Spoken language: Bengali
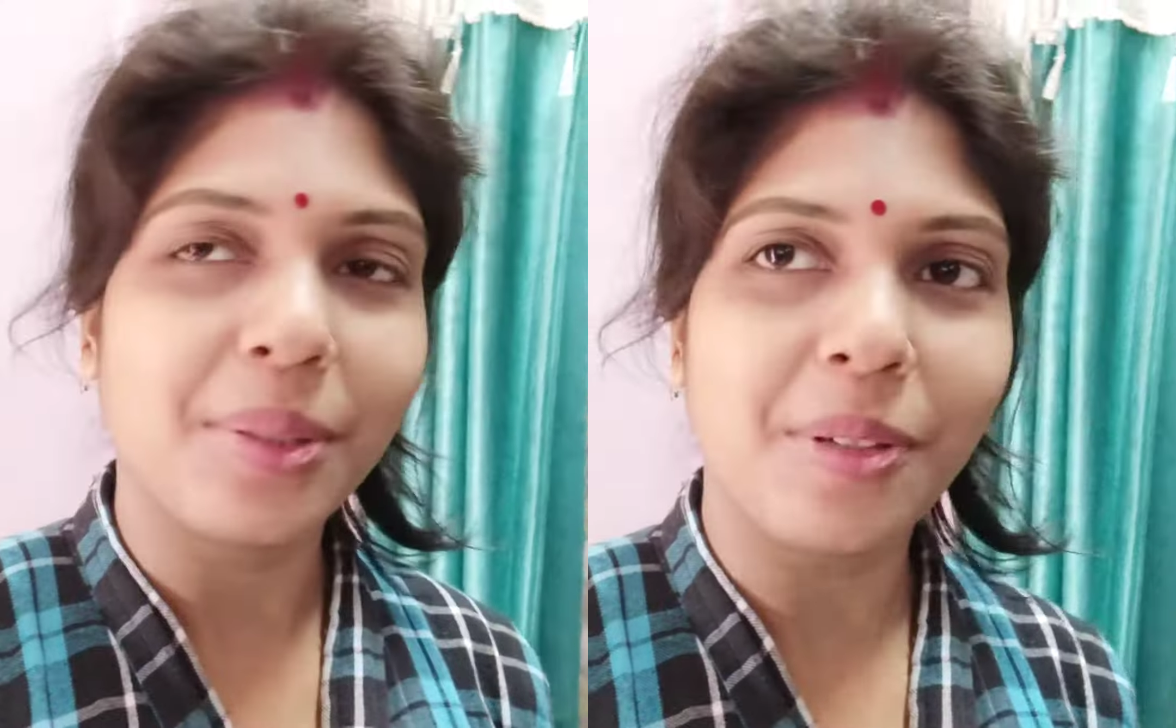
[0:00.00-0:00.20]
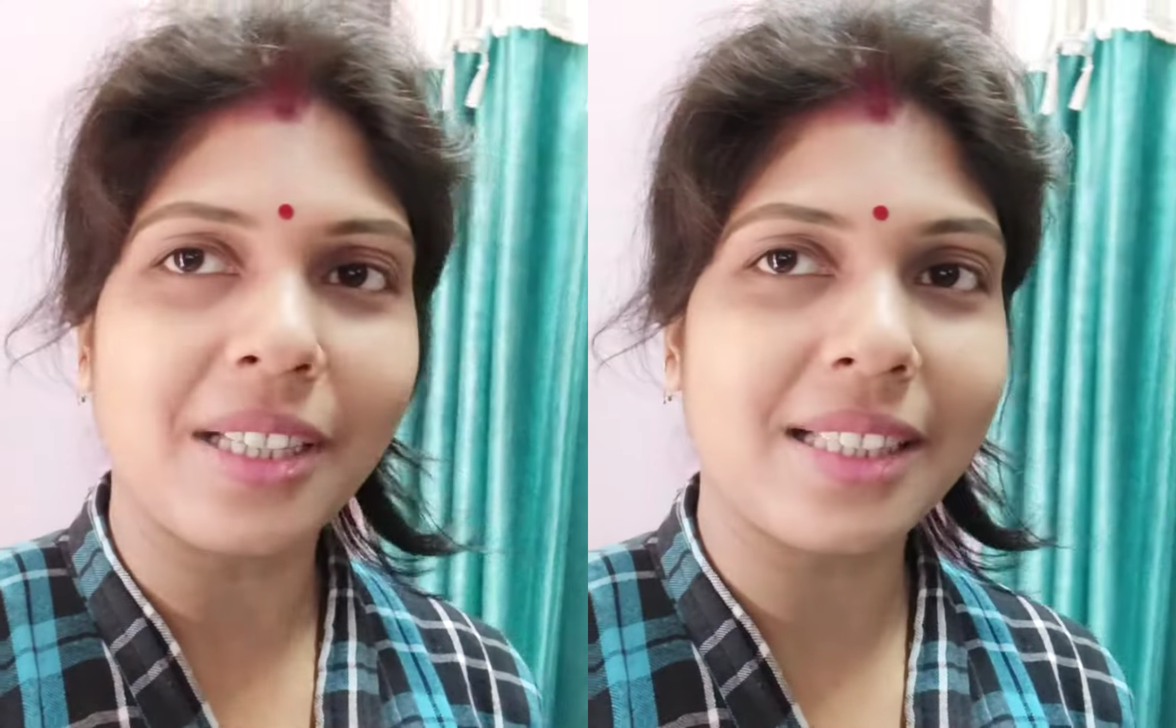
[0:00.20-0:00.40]

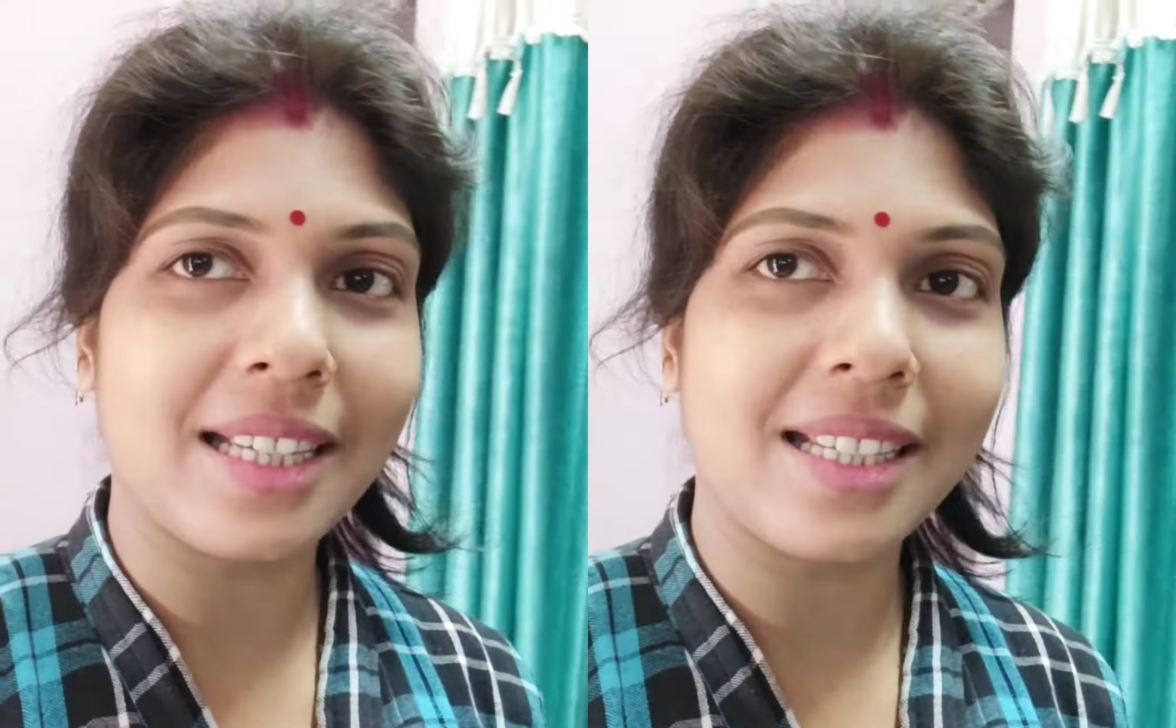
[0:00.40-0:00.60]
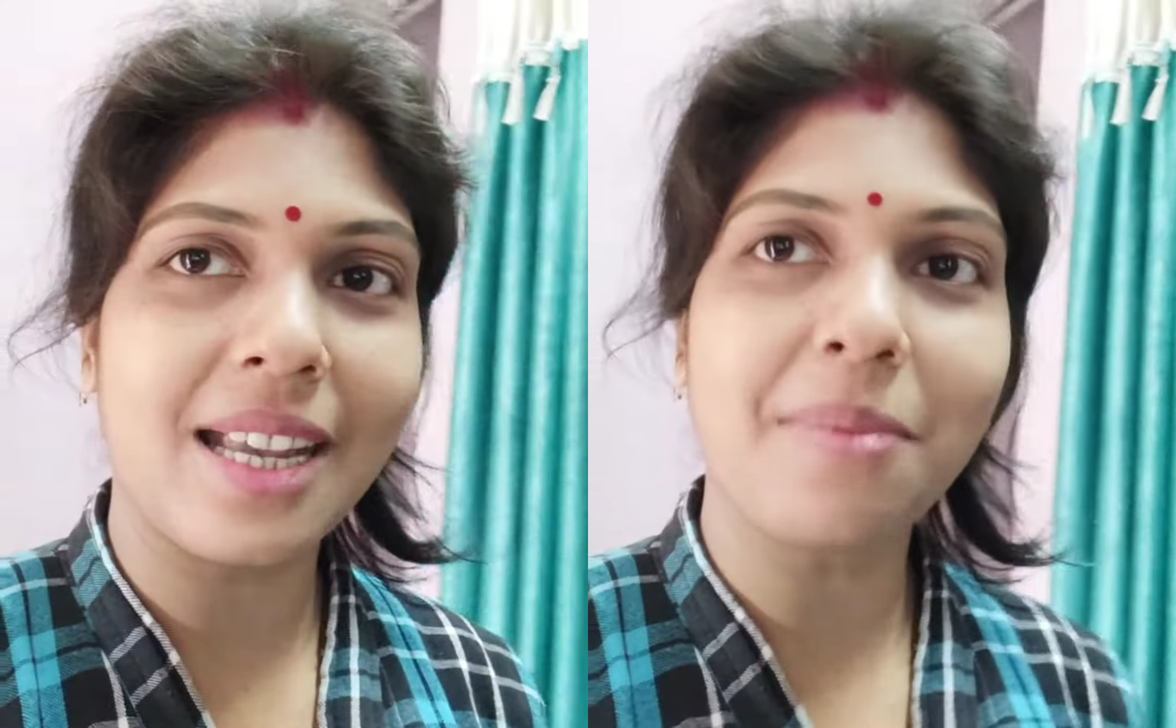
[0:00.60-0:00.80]
তো
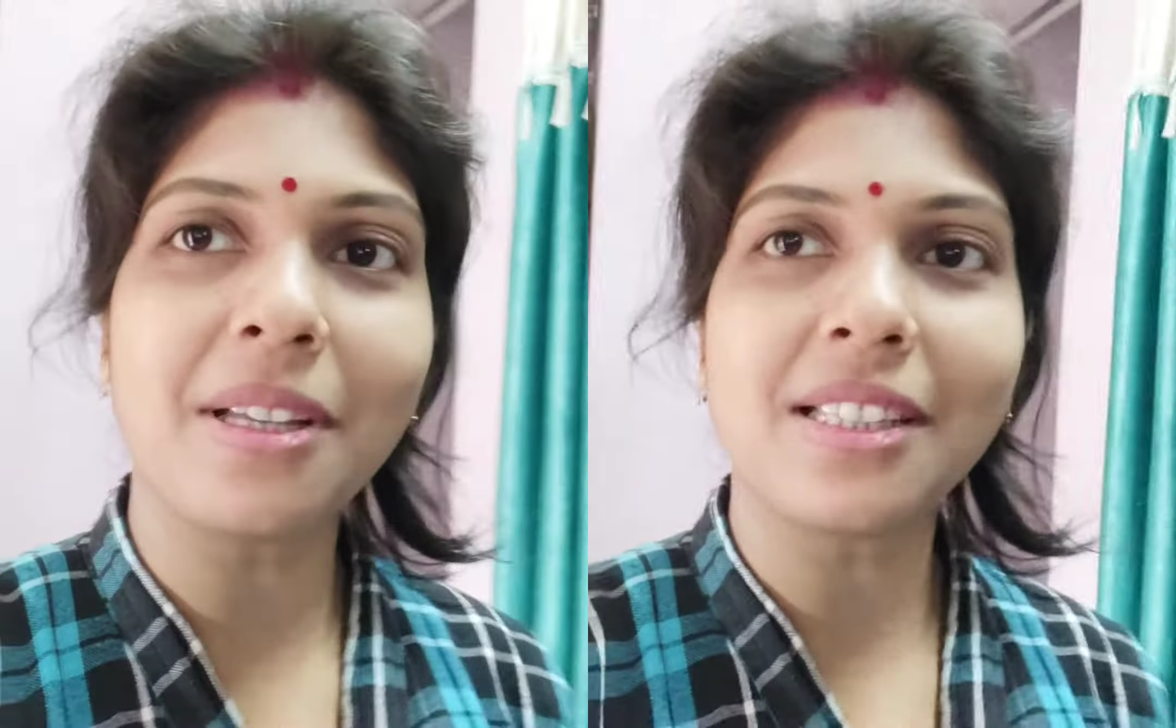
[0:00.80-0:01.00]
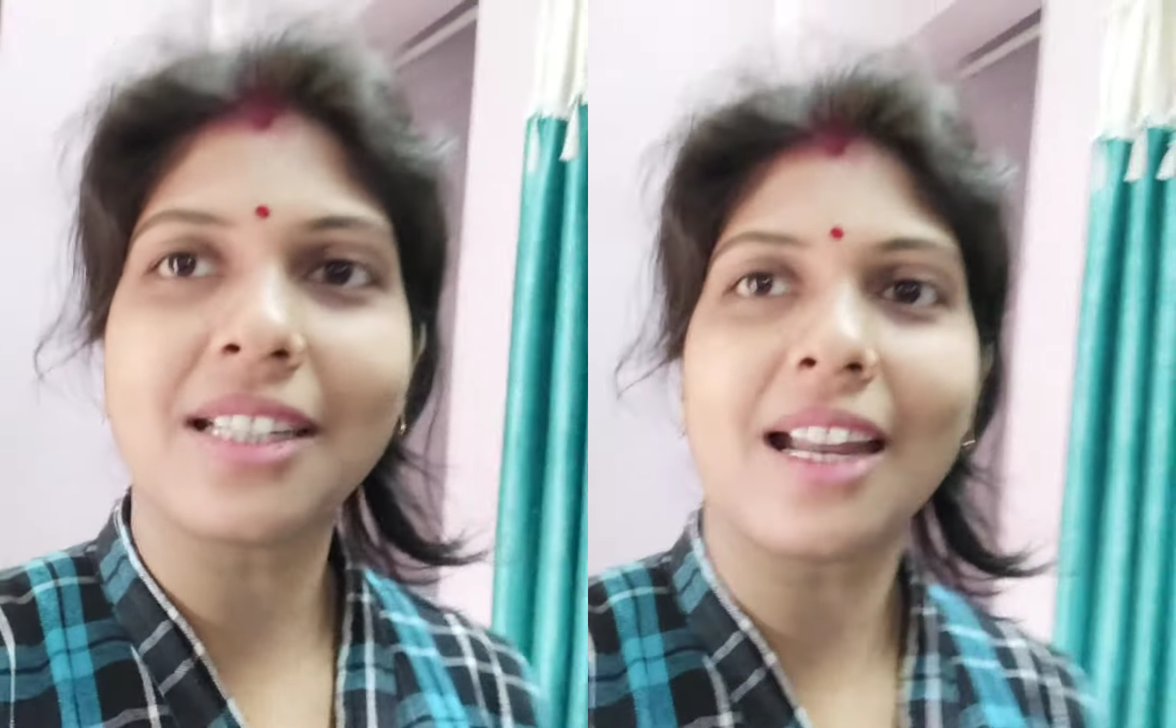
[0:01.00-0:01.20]
আজকে সেই
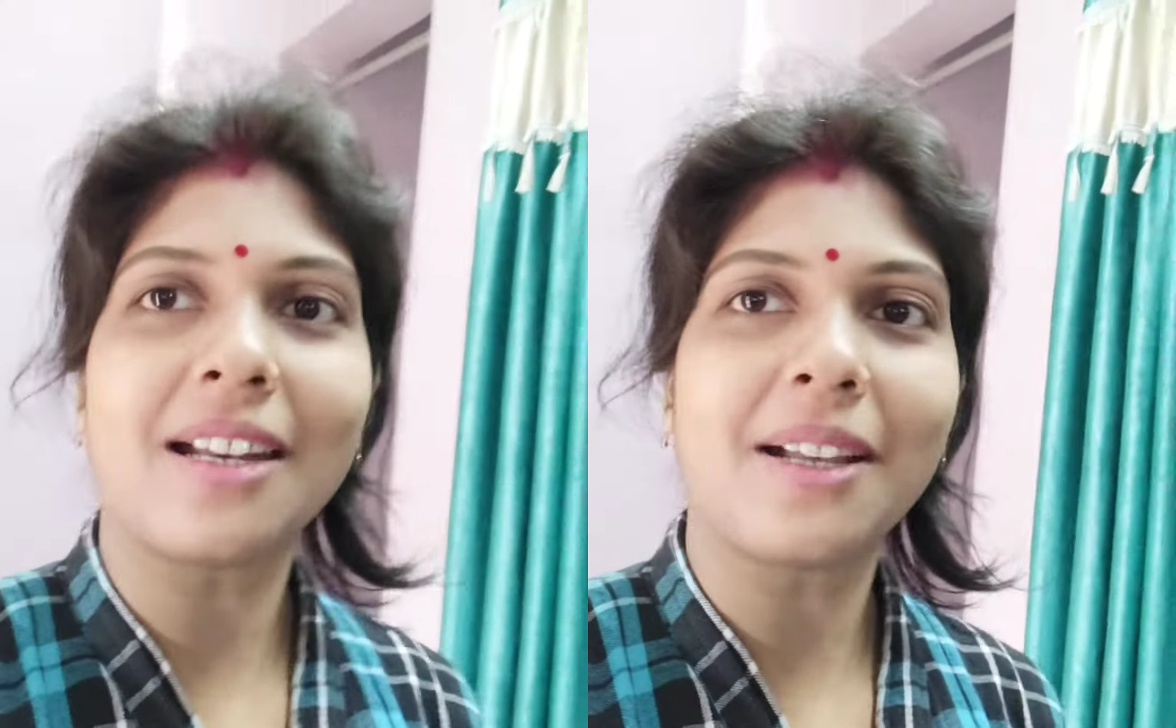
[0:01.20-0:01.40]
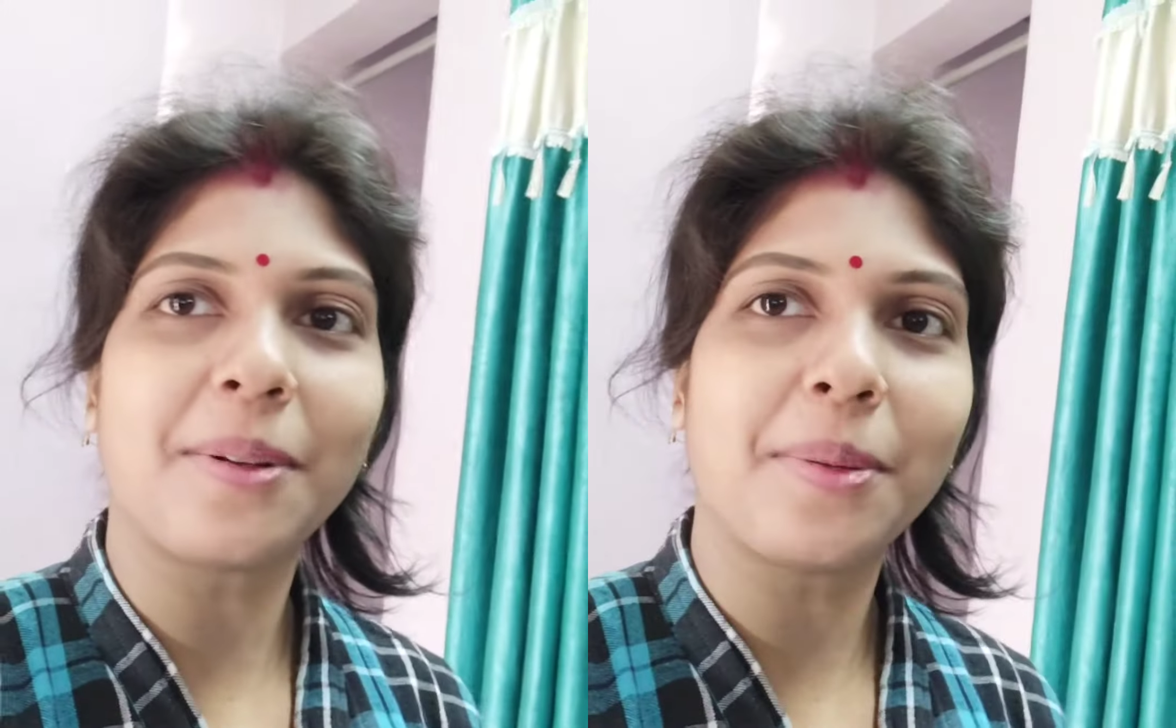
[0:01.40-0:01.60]
মাছই
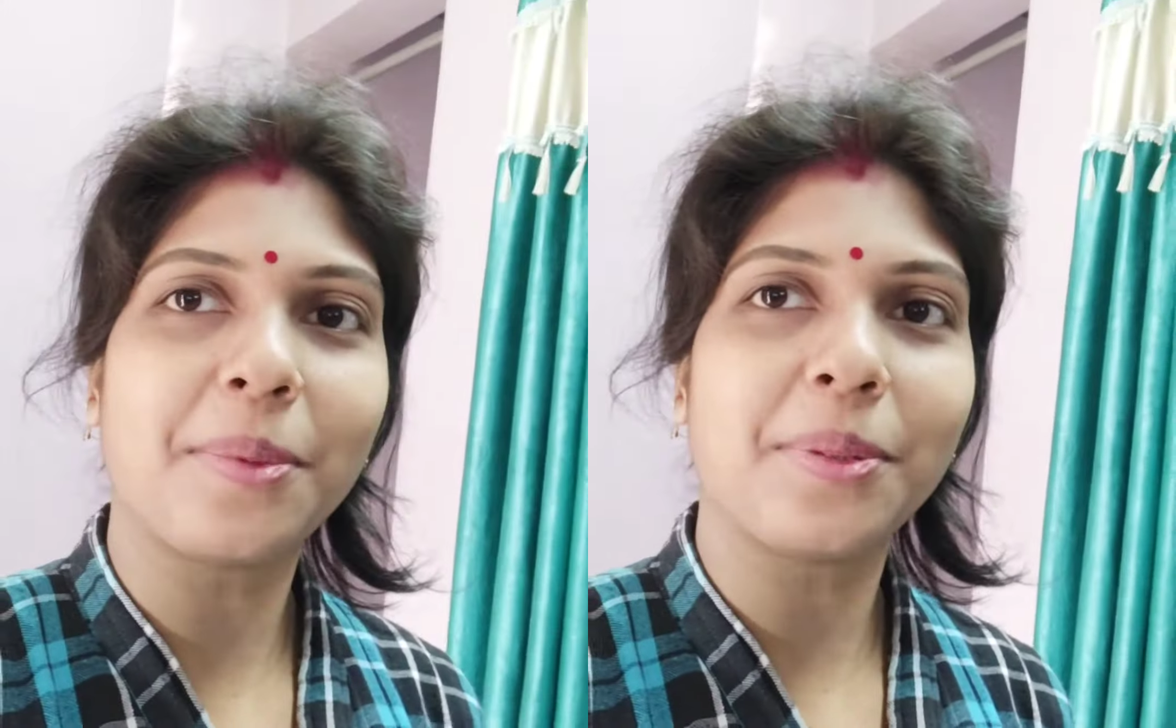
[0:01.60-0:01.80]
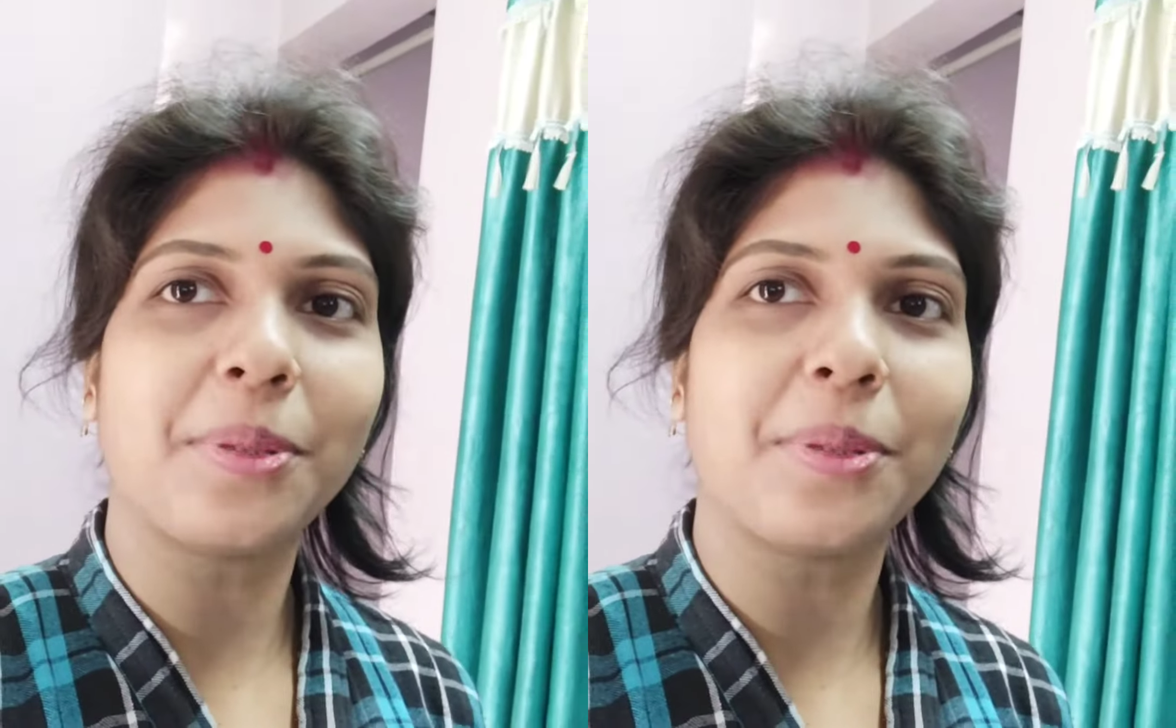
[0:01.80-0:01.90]
রান্না করব